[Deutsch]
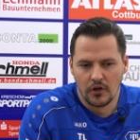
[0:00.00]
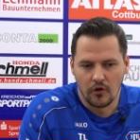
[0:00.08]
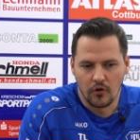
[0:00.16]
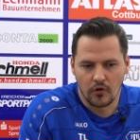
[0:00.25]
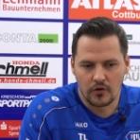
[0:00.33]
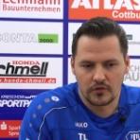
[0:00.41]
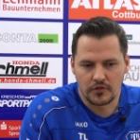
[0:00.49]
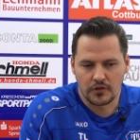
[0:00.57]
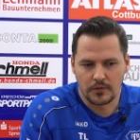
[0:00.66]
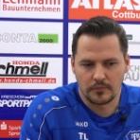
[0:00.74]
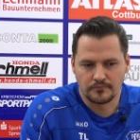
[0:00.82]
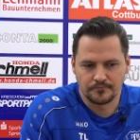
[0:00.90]
Und
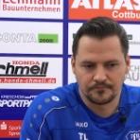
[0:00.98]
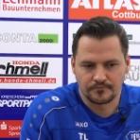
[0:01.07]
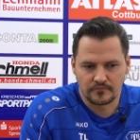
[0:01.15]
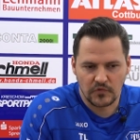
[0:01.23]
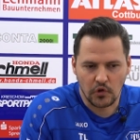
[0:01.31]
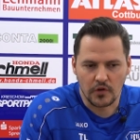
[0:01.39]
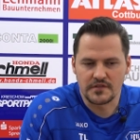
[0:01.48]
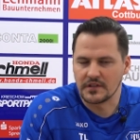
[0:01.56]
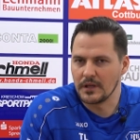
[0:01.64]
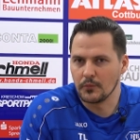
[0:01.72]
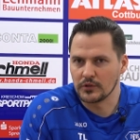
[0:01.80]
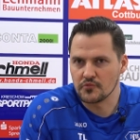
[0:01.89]
ähm,
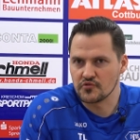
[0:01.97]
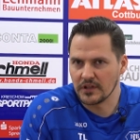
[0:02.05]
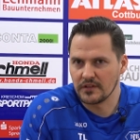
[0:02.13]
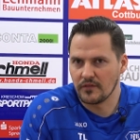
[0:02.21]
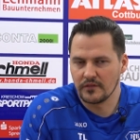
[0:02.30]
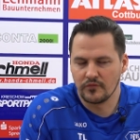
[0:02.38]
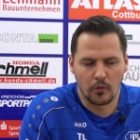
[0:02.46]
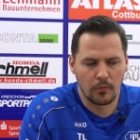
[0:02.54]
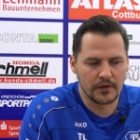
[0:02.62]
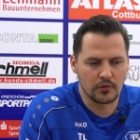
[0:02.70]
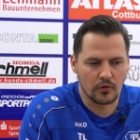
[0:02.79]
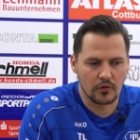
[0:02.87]
trotzdem, unterm Strich war die
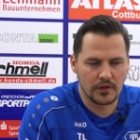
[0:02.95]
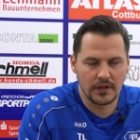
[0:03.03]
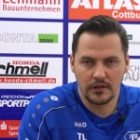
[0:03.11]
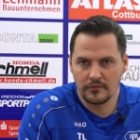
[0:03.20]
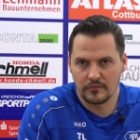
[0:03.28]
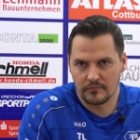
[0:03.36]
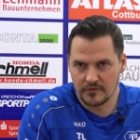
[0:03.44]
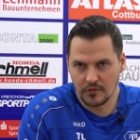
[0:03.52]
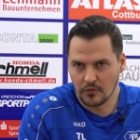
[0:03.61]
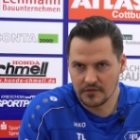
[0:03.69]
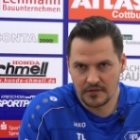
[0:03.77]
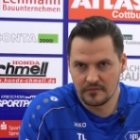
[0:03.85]
Vorbereitung okay. Die
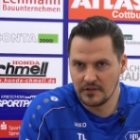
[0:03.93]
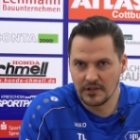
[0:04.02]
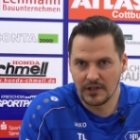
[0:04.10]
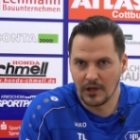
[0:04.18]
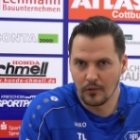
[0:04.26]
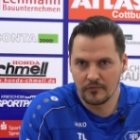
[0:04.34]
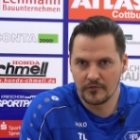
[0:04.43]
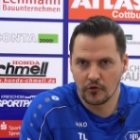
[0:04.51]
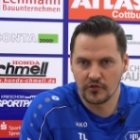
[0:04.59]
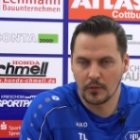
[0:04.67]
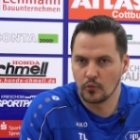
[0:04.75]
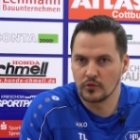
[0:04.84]
Jungs sind viel gelaufen, die
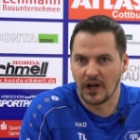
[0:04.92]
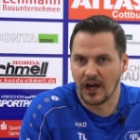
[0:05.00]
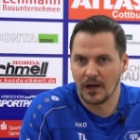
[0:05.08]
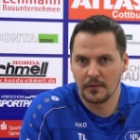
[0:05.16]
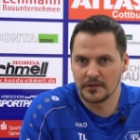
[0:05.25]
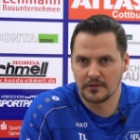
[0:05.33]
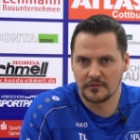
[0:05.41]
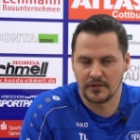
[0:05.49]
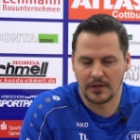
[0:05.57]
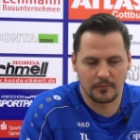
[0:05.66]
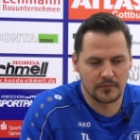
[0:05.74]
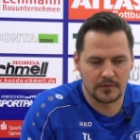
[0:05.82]
Jungs haben gut gearbeitet.
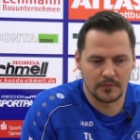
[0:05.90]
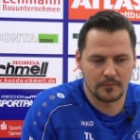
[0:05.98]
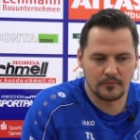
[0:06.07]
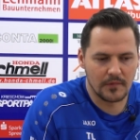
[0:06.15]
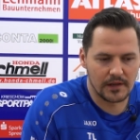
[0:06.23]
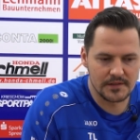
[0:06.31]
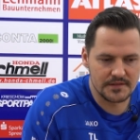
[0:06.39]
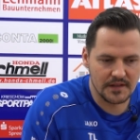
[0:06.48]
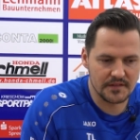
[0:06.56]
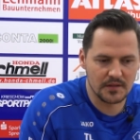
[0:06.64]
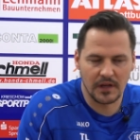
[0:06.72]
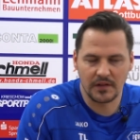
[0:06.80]
Wir haben ähm, alles
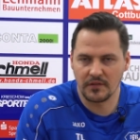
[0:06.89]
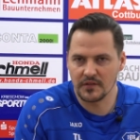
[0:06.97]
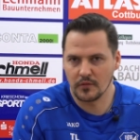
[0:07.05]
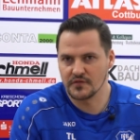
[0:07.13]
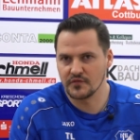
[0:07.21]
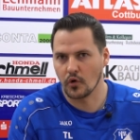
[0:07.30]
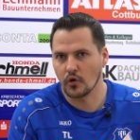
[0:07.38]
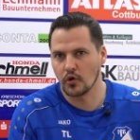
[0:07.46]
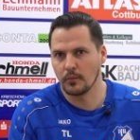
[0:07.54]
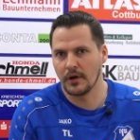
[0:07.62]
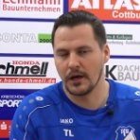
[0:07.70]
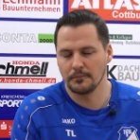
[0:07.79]
das gemacht, was wir uns
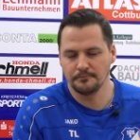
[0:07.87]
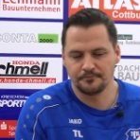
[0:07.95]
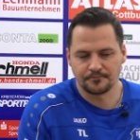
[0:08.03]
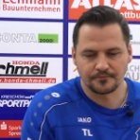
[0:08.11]
vorgenommen haben.